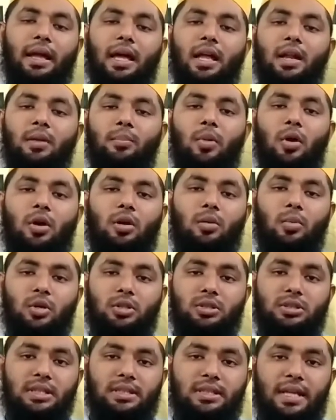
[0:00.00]
এর
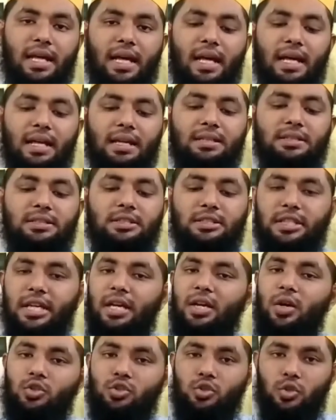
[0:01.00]
পরবর্তীতে
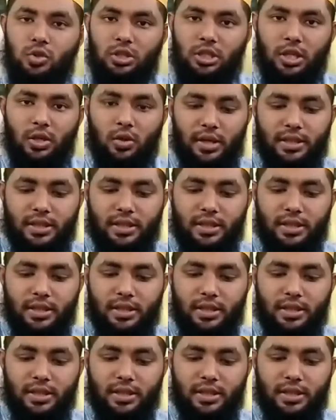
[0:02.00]
যে ওষুধটি